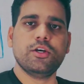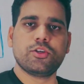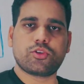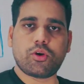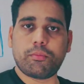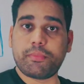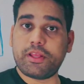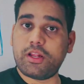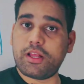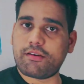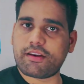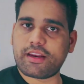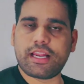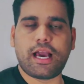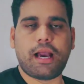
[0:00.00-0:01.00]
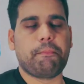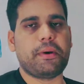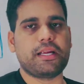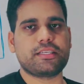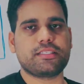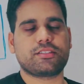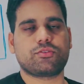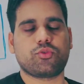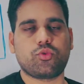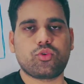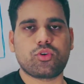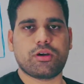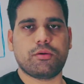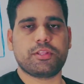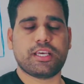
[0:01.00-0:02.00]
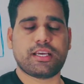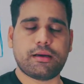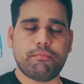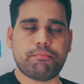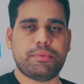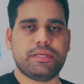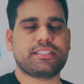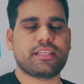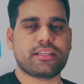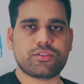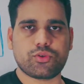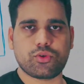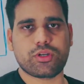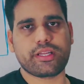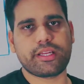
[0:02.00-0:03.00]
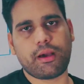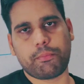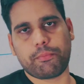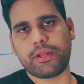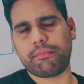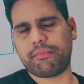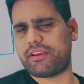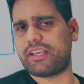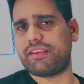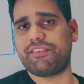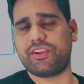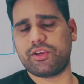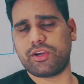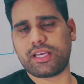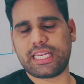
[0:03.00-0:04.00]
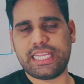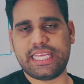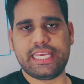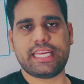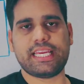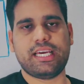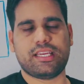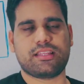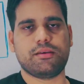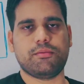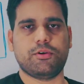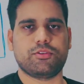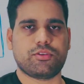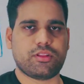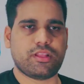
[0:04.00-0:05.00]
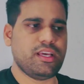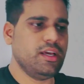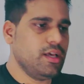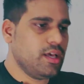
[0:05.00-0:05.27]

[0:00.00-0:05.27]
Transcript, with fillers: సో మీలో ఎవరైనా ఆ పార్ట్స్ చూడకపోతే కంపల్సరీ చూడండి అప్పుడే మీకు ఈ వీడియో క్లియర్గా అర్థమవుతుంది